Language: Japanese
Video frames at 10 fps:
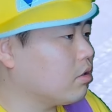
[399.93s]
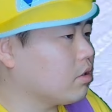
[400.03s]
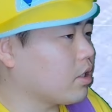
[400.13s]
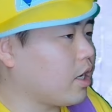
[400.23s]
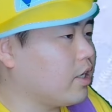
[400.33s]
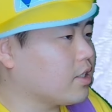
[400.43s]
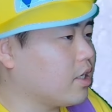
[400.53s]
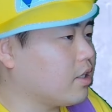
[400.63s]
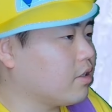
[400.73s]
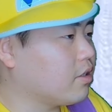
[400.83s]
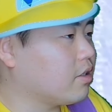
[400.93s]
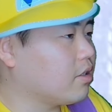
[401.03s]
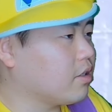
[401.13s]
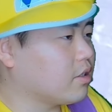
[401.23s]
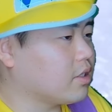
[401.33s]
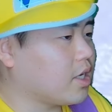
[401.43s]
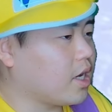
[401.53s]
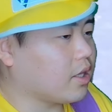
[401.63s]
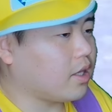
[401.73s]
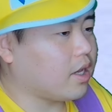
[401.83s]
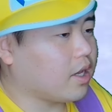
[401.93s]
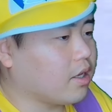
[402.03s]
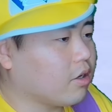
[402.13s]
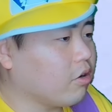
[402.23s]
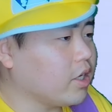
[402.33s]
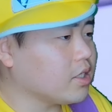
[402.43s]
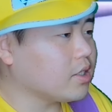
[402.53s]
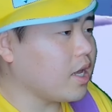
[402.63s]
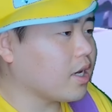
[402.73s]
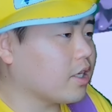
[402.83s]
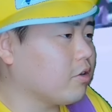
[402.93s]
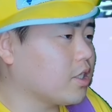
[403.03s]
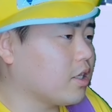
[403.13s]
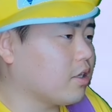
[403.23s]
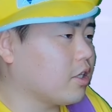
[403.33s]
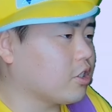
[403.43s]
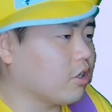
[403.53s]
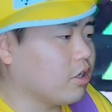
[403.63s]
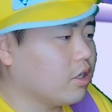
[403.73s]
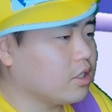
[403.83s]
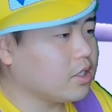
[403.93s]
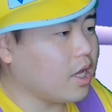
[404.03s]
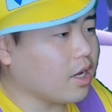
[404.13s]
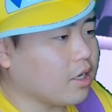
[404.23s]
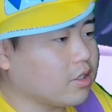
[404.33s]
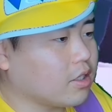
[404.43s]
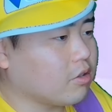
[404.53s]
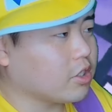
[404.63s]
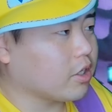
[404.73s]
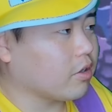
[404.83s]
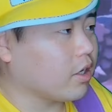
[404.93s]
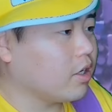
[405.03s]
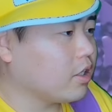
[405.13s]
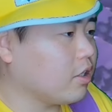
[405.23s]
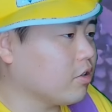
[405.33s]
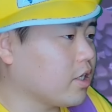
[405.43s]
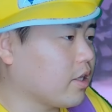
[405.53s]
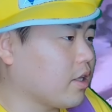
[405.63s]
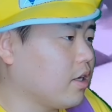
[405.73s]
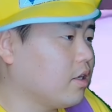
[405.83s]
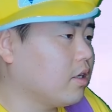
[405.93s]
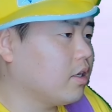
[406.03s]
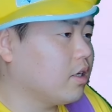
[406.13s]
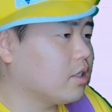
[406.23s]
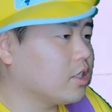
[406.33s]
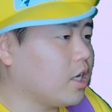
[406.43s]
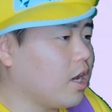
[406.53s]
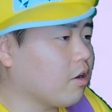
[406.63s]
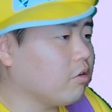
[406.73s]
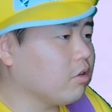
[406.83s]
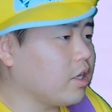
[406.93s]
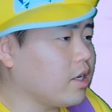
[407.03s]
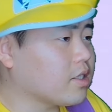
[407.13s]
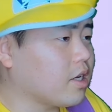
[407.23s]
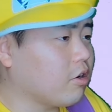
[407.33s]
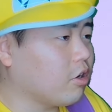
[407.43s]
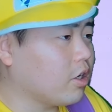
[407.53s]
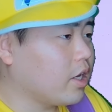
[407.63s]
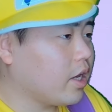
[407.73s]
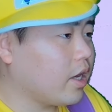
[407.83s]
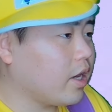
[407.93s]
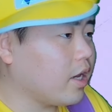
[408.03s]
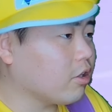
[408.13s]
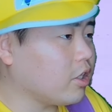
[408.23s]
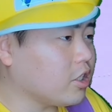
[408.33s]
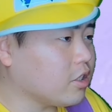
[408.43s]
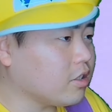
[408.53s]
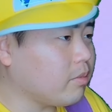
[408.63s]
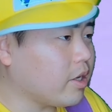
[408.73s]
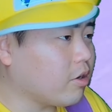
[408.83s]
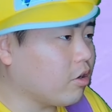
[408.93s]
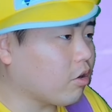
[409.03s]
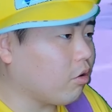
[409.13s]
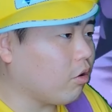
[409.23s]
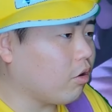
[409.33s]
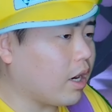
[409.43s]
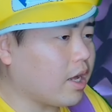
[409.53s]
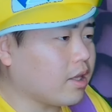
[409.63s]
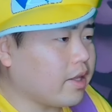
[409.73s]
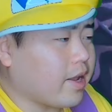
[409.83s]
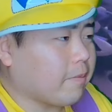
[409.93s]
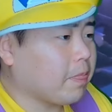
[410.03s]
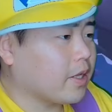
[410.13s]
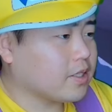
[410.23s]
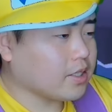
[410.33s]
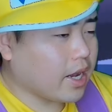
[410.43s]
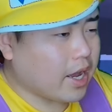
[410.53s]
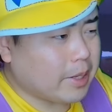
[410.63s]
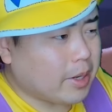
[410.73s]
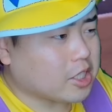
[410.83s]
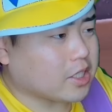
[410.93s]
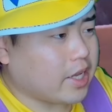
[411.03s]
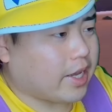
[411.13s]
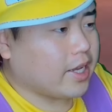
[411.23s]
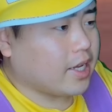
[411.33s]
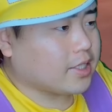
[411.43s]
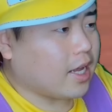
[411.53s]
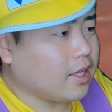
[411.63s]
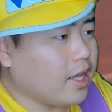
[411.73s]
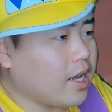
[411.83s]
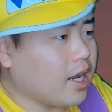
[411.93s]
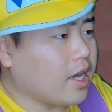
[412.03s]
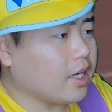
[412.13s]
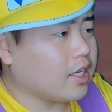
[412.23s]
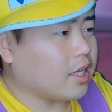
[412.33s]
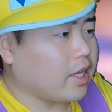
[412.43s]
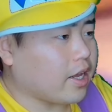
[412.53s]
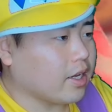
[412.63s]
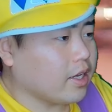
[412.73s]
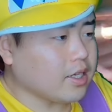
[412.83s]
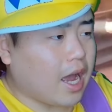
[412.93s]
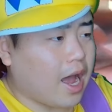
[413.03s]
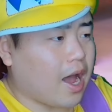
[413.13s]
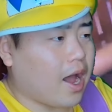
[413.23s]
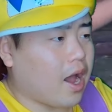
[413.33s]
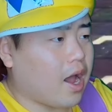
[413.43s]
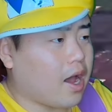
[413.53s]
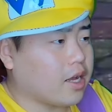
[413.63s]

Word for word: 解約されてる。使って、これスターかキノさん出るでしょ。スターかキノさん出てほしいんだな。キノさんな。じゃあ、このテレサを、えーと、2周目の後半で、使いまして、サンダー回避入れて、ガー